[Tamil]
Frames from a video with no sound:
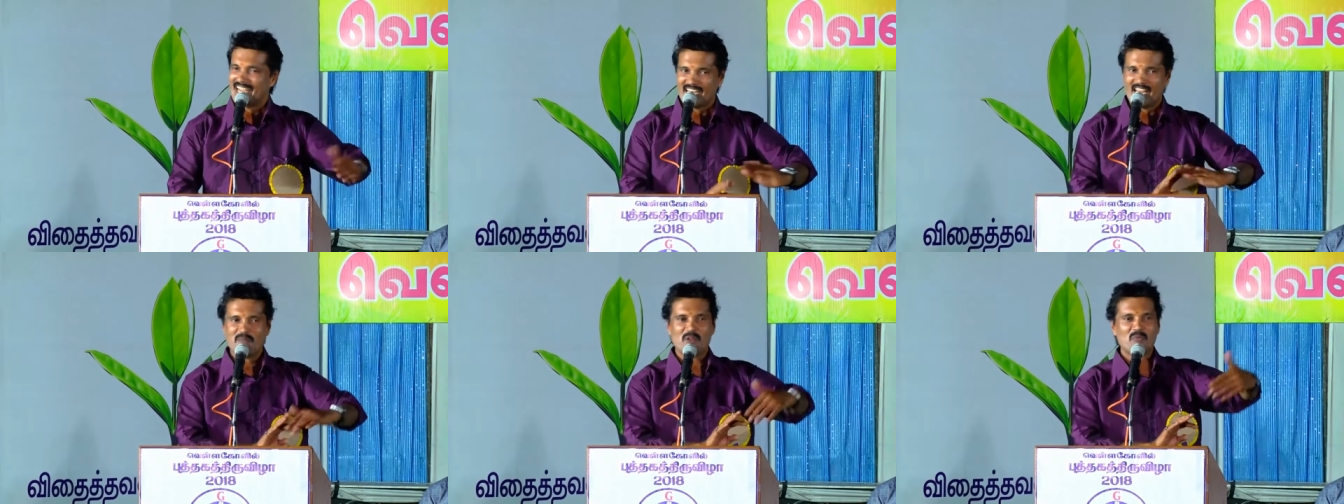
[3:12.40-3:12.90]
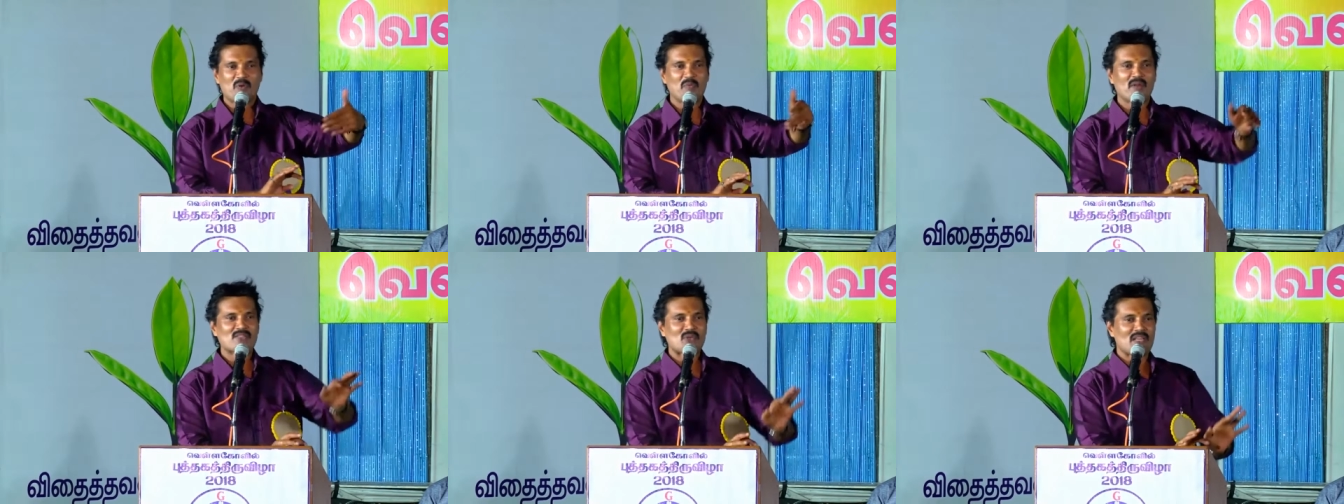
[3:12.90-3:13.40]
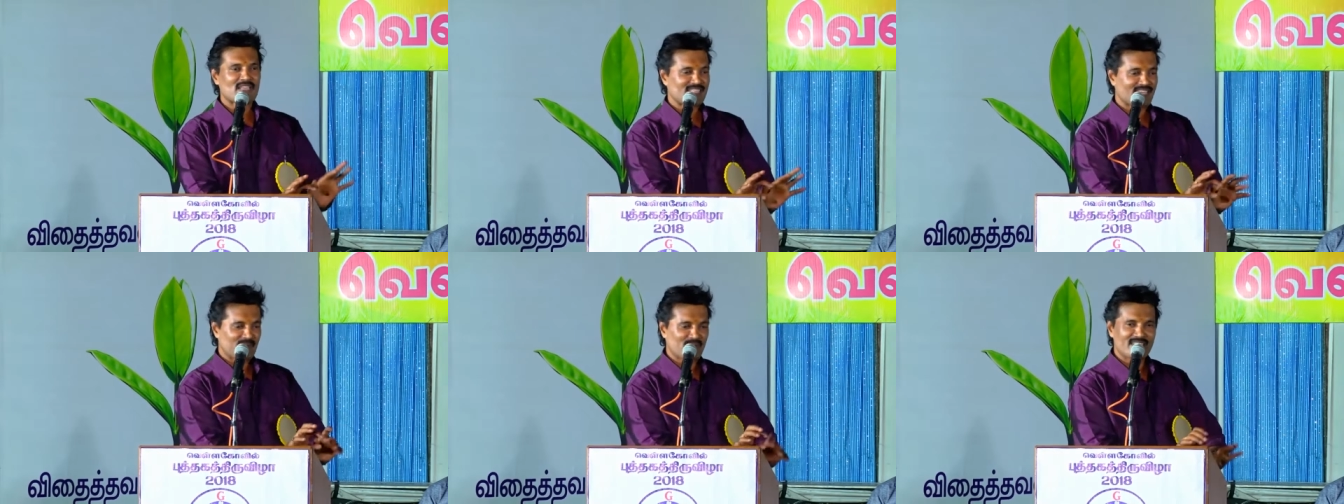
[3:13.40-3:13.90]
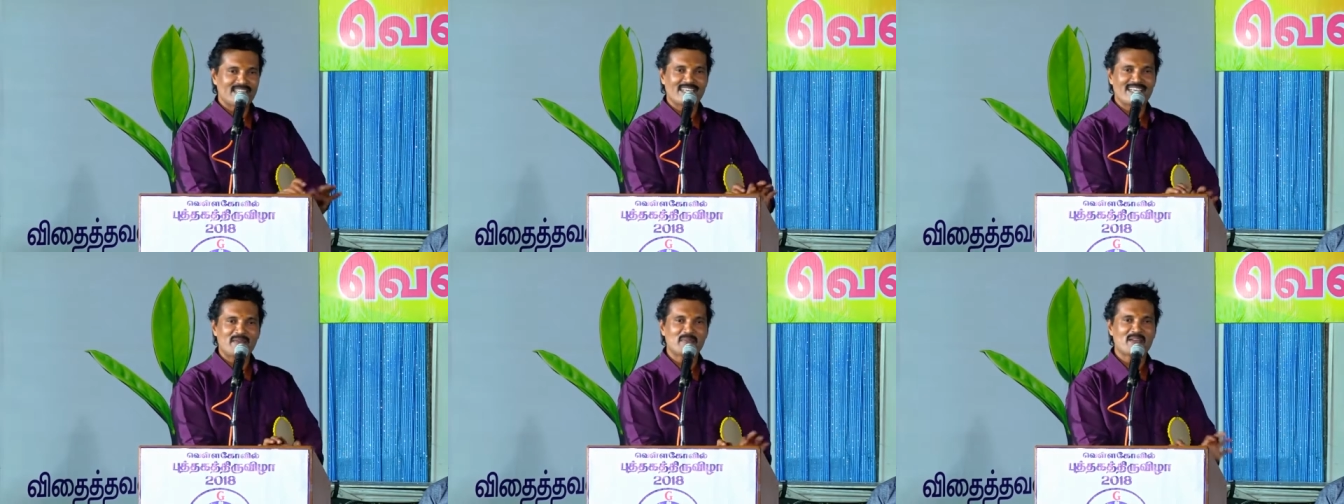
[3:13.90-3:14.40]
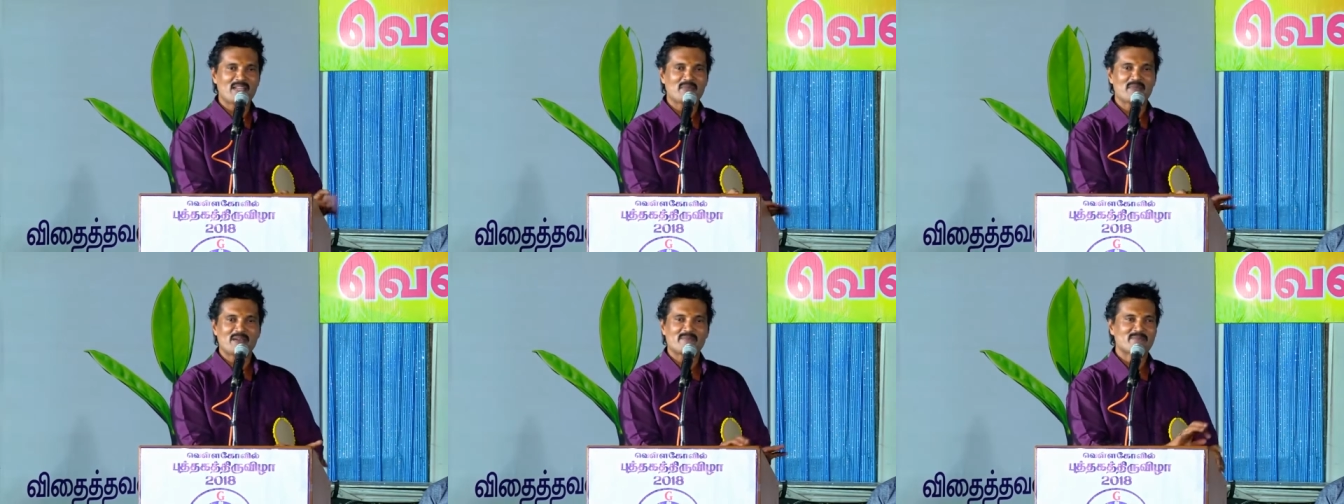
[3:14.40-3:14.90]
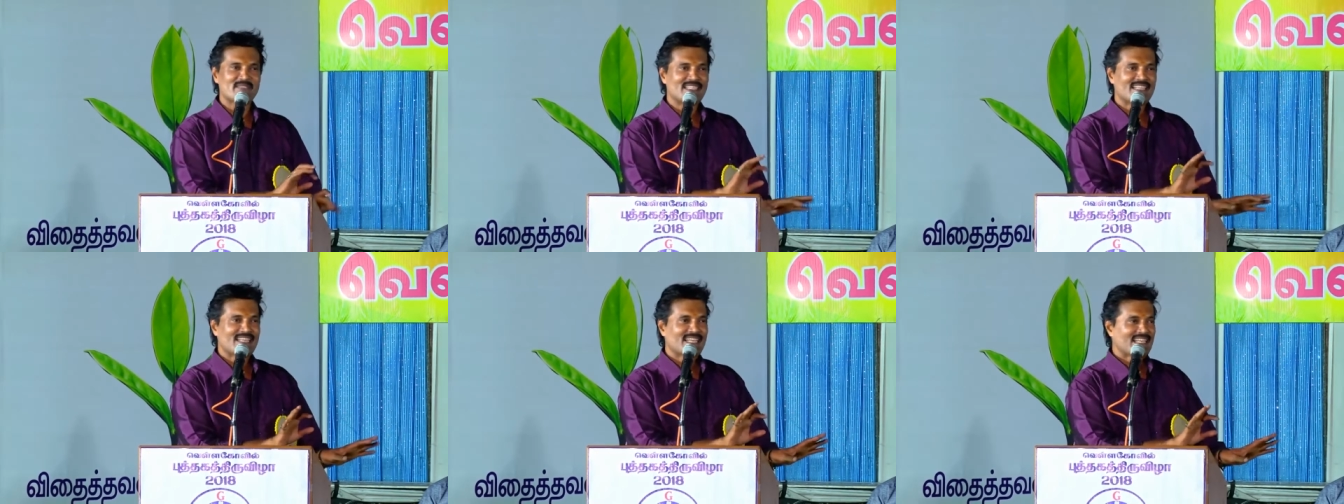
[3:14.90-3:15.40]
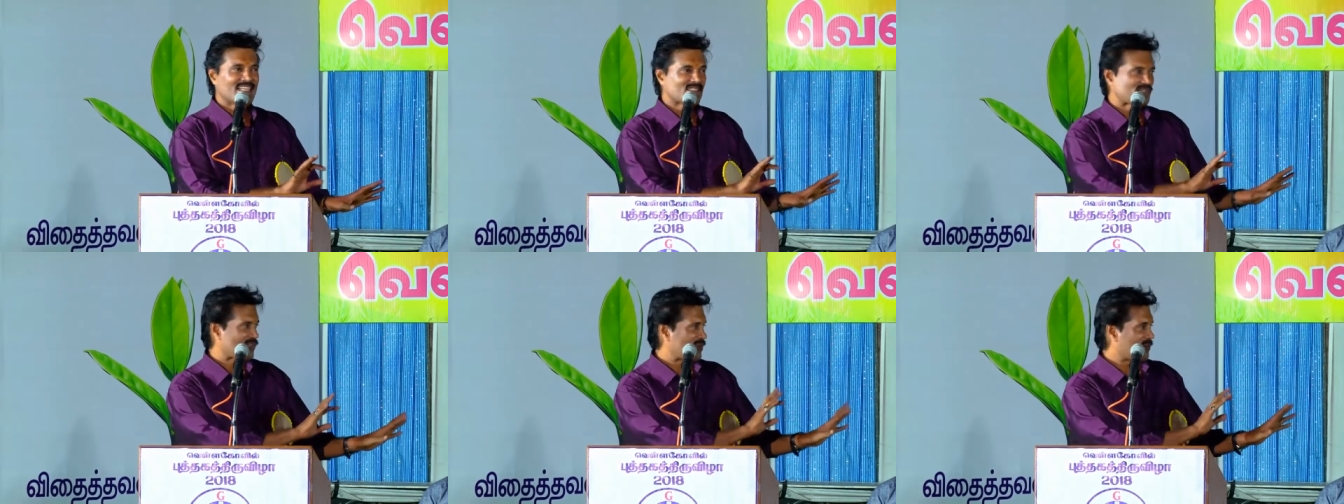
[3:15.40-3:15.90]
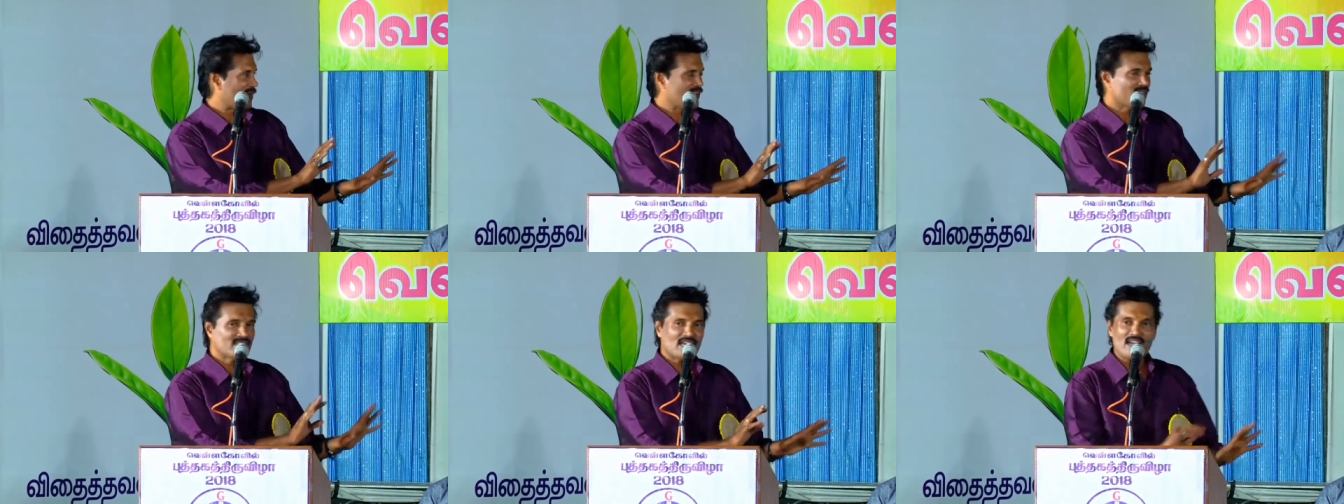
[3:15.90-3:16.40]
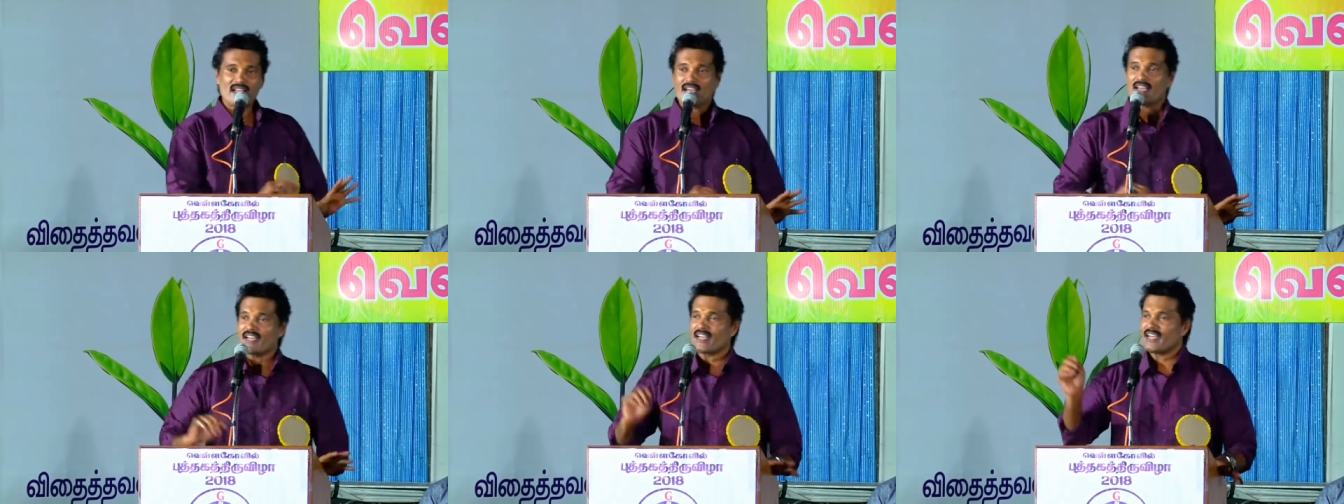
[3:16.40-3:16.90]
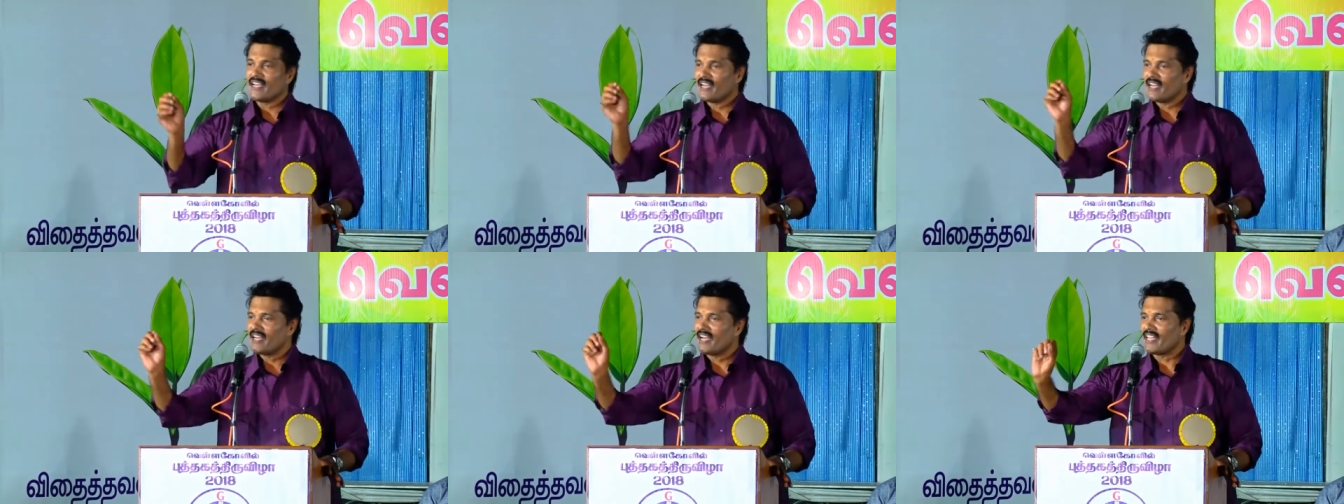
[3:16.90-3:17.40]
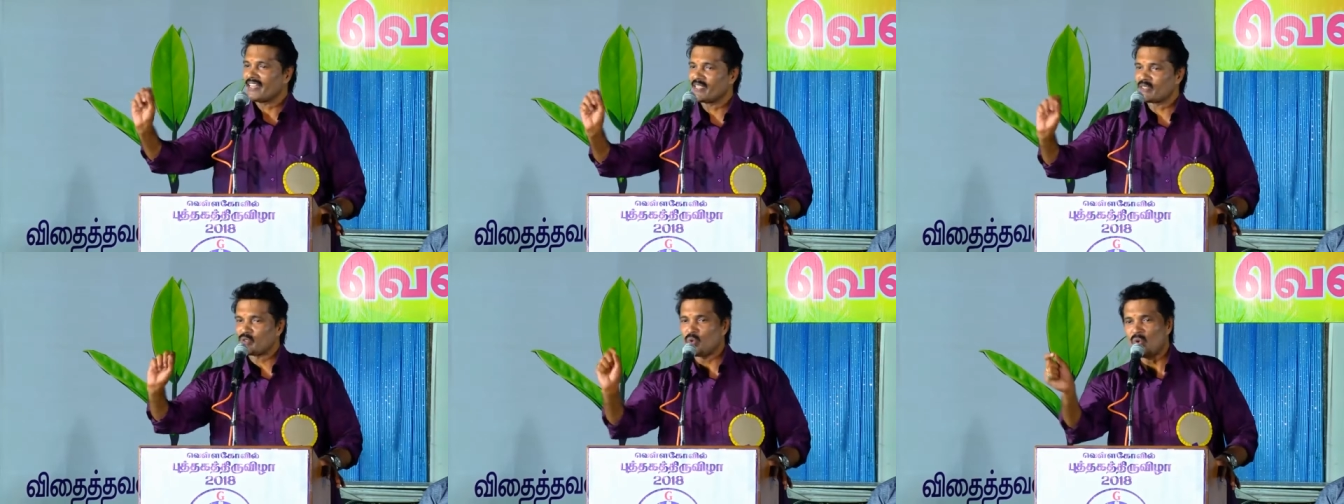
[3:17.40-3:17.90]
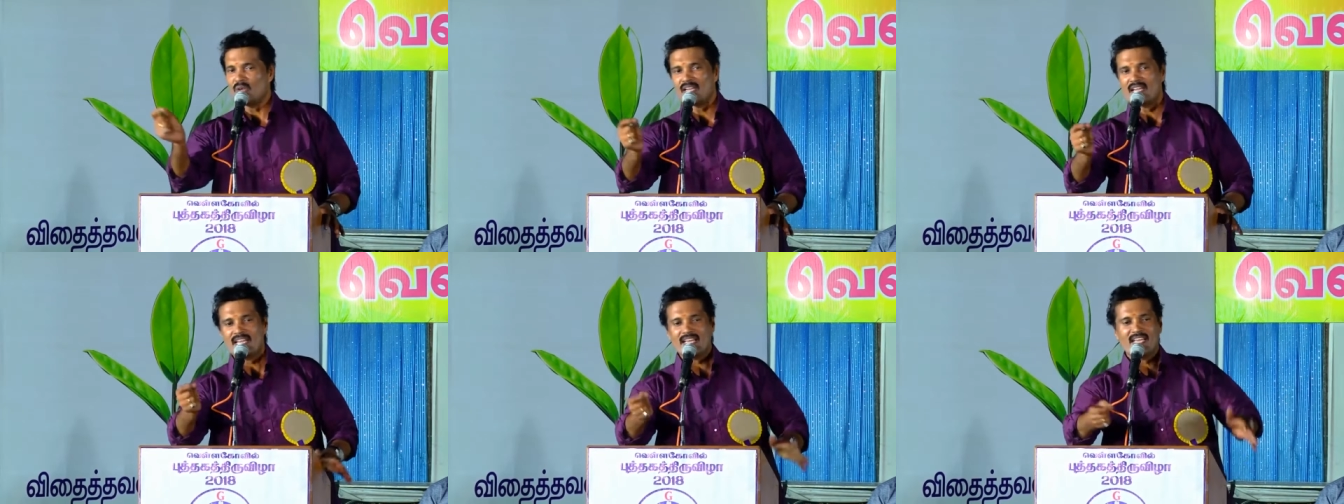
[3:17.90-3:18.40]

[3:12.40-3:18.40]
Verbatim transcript: லேப்டாப் ஓப்பன் சொல்லுங்கள் சார் அப்படின்னு டைப் பண்ணிட்டே இருப்பான் ஸோ இப்போல்லாம் வந்து ஆனால் அந்த ஸ்கூலில்